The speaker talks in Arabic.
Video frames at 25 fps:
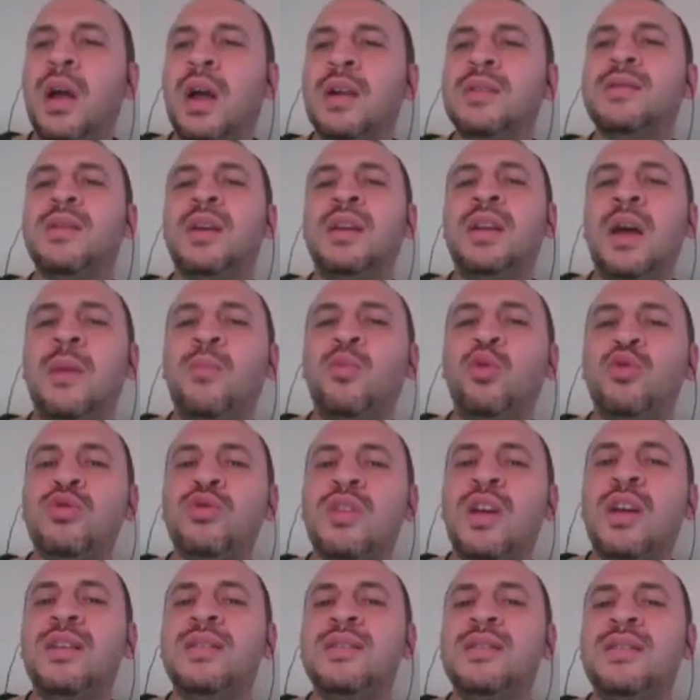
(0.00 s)
هتصنع
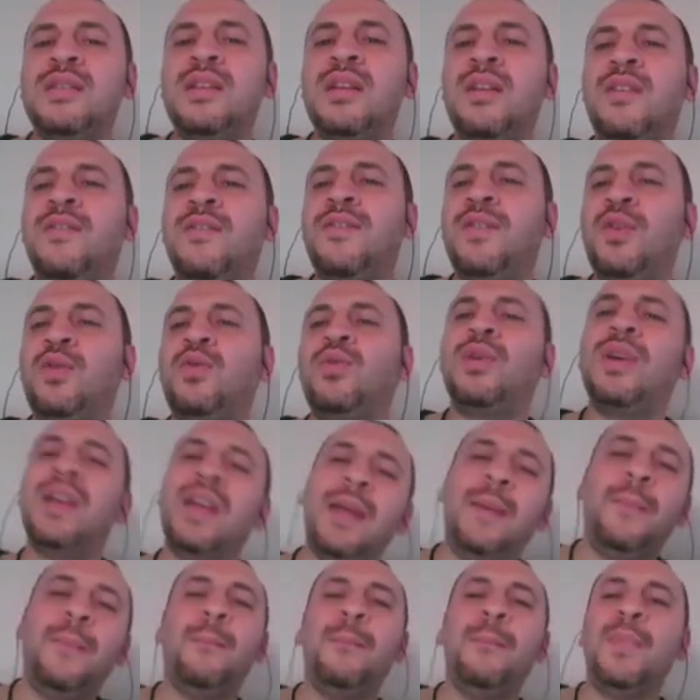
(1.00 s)
مونوسايت سي اف يو
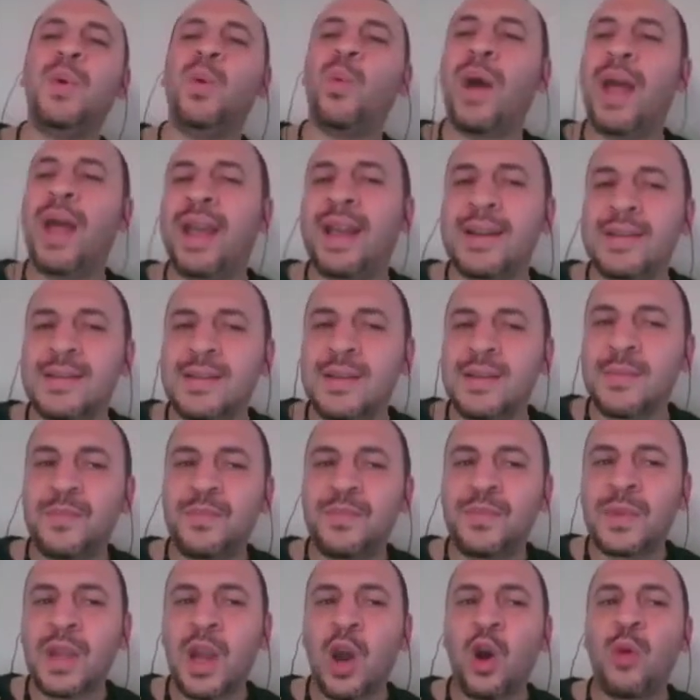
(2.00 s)
ام وهكذا
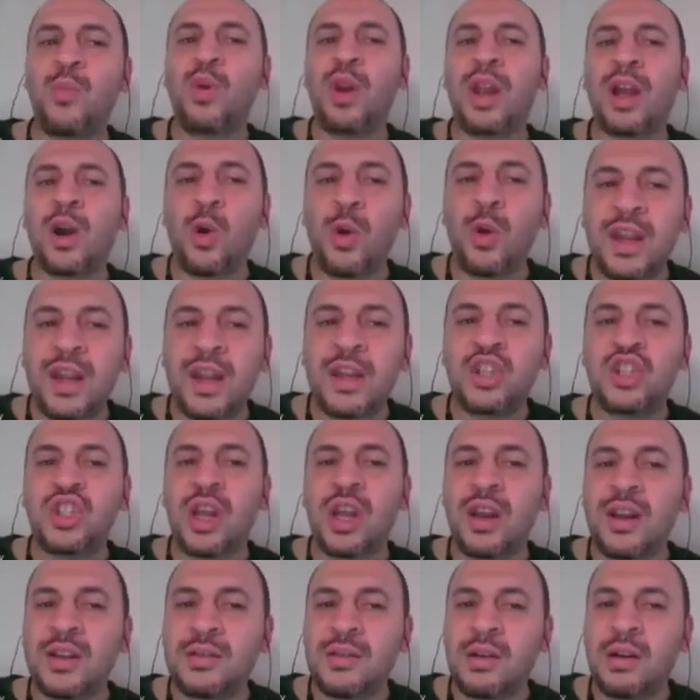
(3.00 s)
اهو بقول لك هو
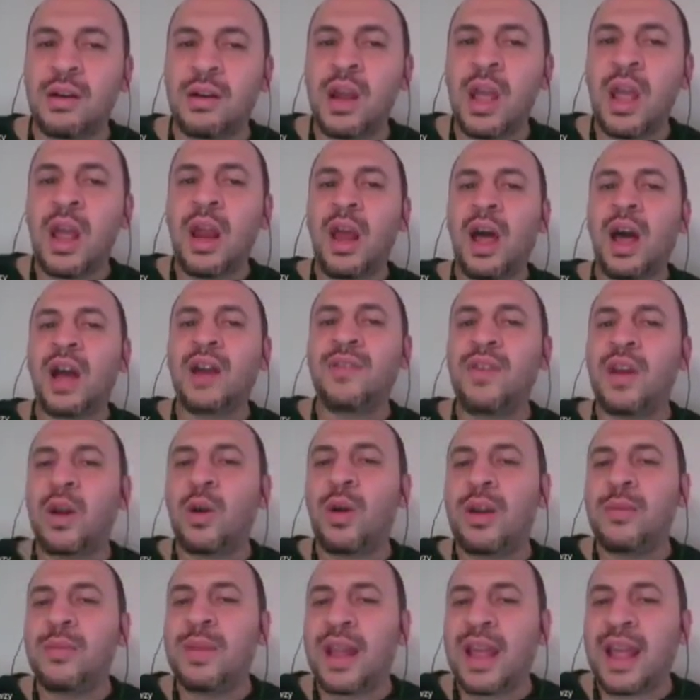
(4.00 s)
الانيشال ليتر الحرف
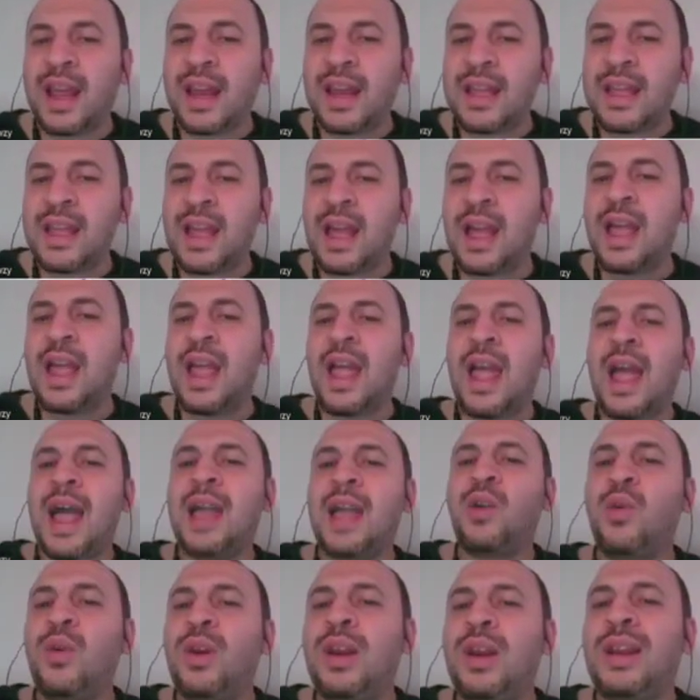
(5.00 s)
الاولاني من الخليه
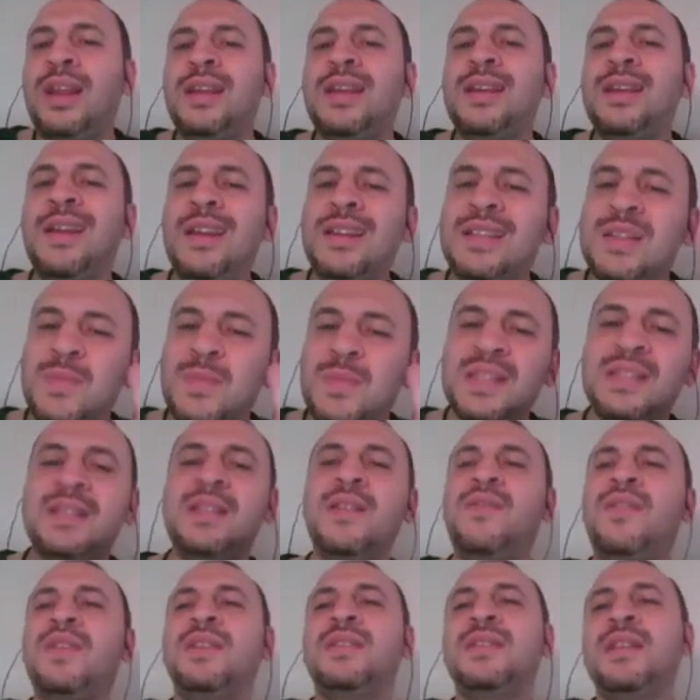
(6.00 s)
هيقول لي
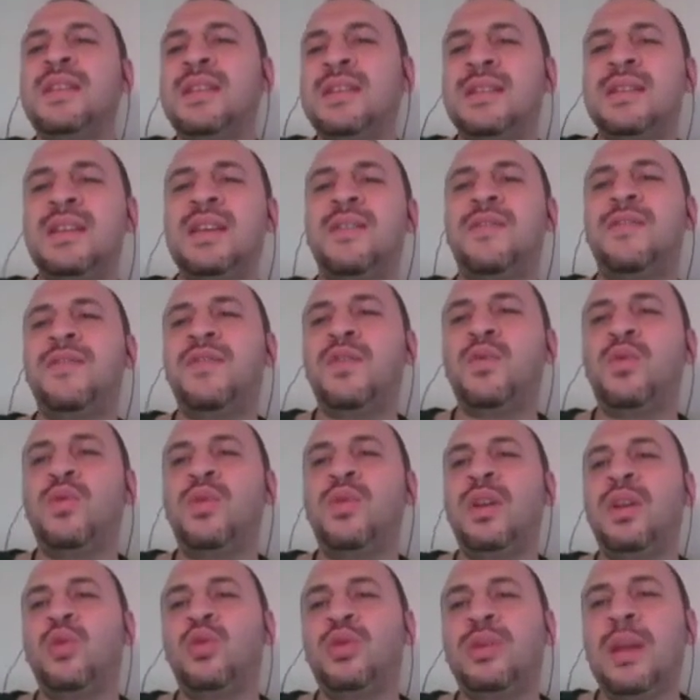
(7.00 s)
السبيسيفيك سي اف
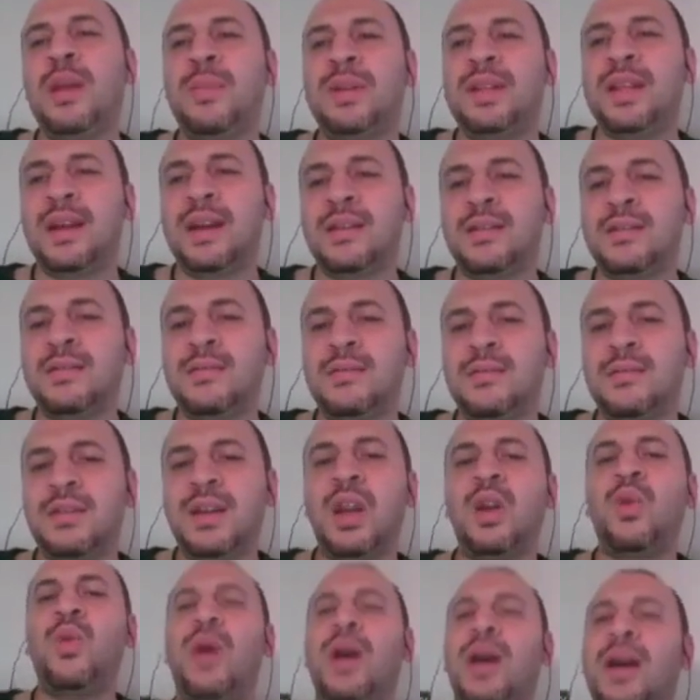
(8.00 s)
يو اللي قدامي ده
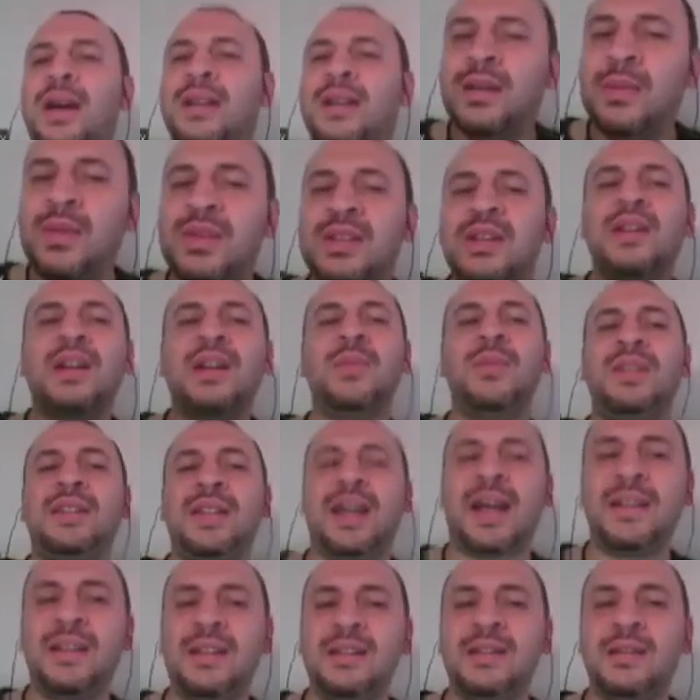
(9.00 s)
اللي هو انت بتصنع مين
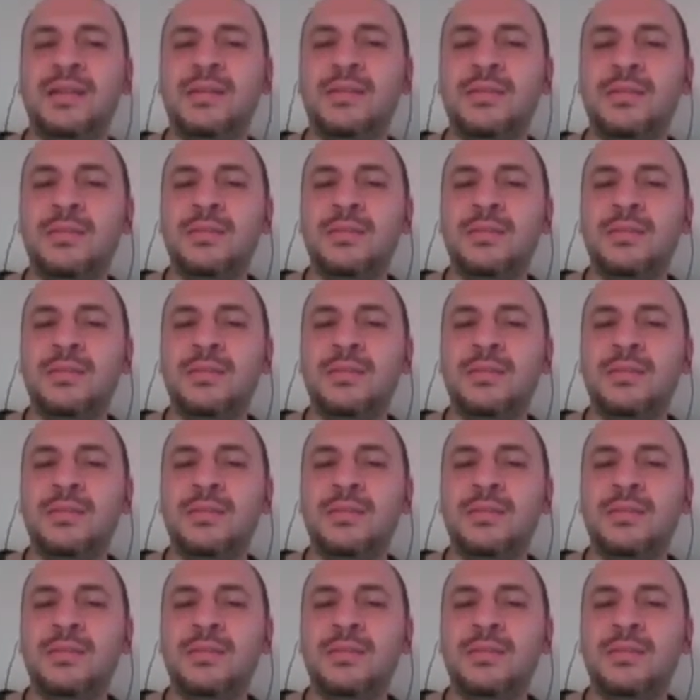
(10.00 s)
تحديدا